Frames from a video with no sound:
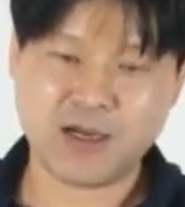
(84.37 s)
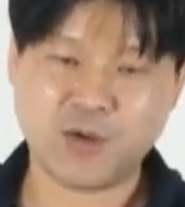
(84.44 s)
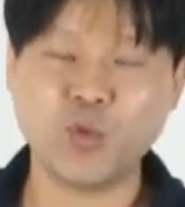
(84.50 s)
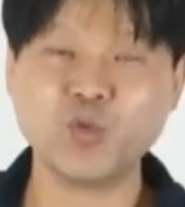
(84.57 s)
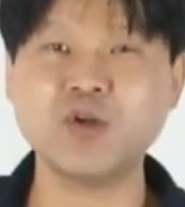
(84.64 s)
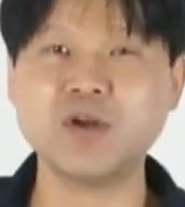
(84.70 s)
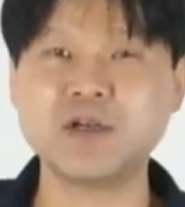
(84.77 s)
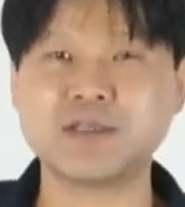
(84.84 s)

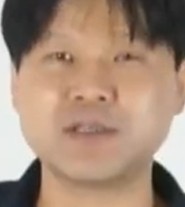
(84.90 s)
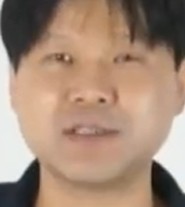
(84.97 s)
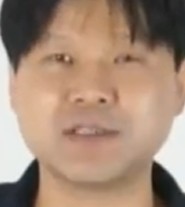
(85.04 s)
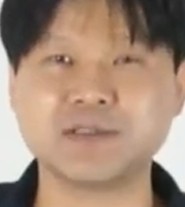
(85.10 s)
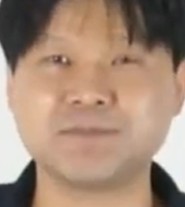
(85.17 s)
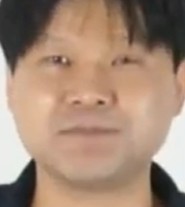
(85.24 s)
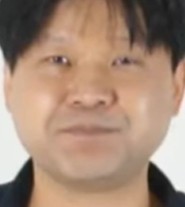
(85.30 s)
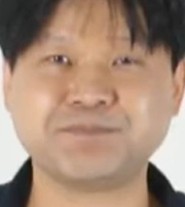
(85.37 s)

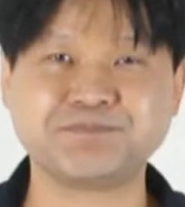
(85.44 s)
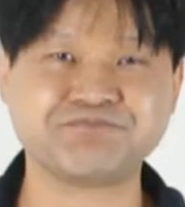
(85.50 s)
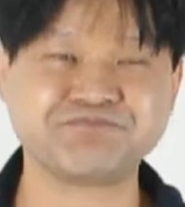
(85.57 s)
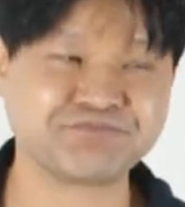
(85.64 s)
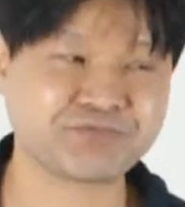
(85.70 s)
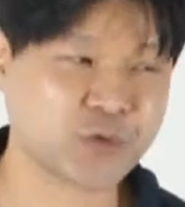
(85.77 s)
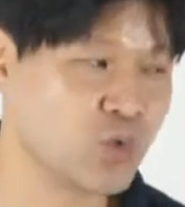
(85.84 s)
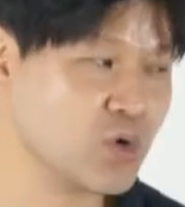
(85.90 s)
오늘은,
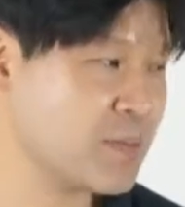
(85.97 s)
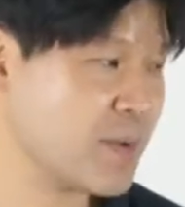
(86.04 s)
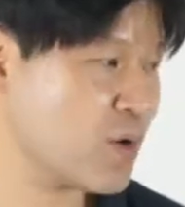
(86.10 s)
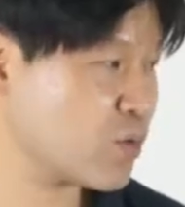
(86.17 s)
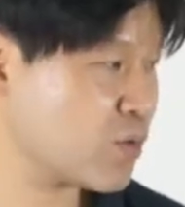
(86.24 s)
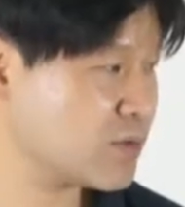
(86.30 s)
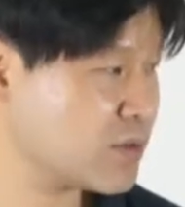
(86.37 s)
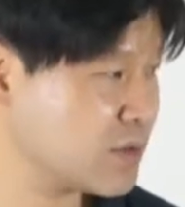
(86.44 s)
오늘
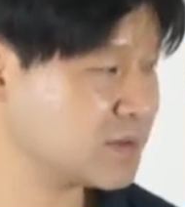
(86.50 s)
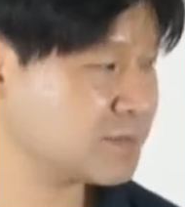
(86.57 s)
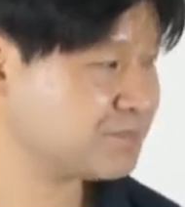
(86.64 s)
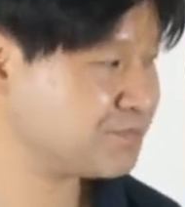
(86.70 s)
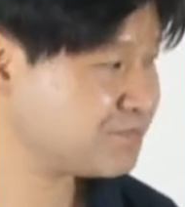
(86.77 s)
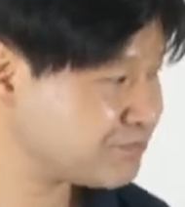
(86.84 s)
배울 것은,